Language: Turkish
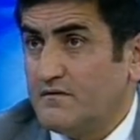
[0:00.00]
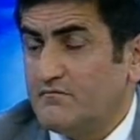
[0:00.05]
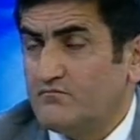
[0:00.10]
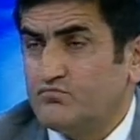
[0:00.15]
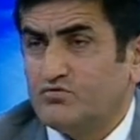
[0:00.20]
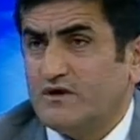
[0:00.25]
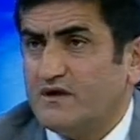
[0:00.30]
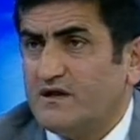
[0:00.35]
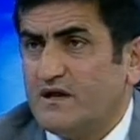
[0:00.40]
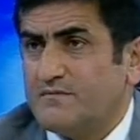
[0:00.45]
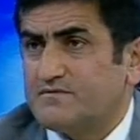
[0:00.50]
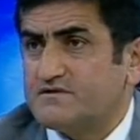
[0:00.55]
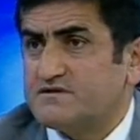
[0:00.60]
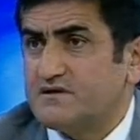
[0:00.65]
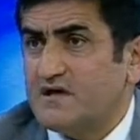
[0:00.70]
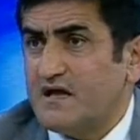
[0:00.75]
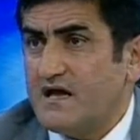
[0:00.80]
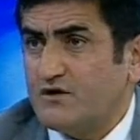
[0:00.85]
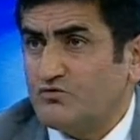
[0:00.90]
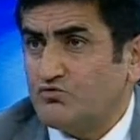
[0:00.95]
bunların hepsi
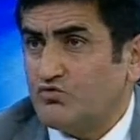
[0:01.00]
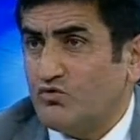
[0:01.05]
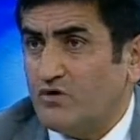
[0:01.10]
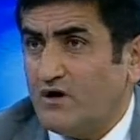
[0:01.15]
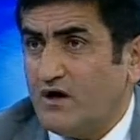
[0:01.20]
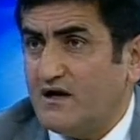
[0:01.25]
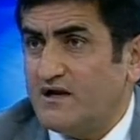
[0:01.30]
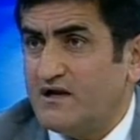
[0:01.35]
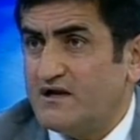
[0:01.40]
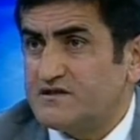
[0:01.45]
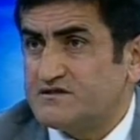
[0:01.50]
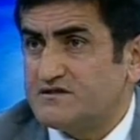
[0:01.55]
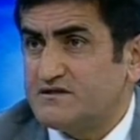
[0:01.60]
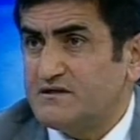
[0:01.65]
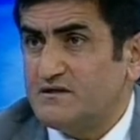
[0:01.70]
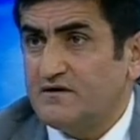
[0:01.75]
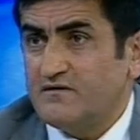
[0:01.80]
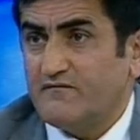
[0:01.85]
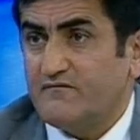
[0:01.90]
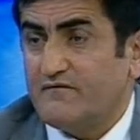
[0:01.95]
her türlü alerji
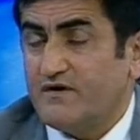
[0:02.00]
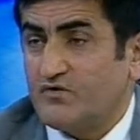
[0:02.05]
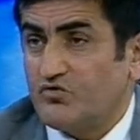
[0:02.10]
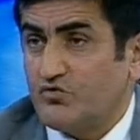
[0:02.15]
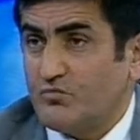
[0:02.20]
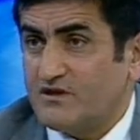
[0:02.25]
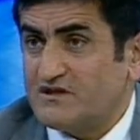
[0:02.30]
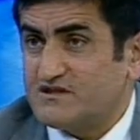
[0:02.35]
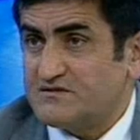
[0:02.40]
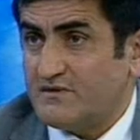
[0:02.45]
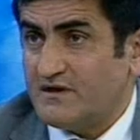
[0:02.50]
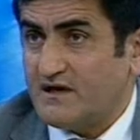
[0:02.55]
ve romatizmal